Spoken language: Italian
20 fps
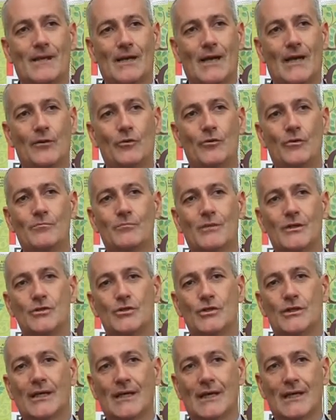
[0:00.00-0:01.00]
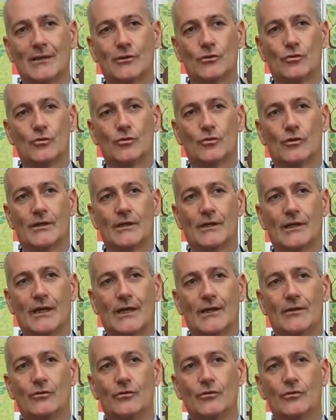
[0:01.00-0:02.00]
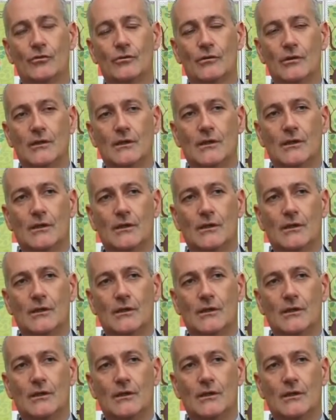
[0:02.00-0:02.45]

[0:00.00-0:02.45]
hanno immaginato, che hanno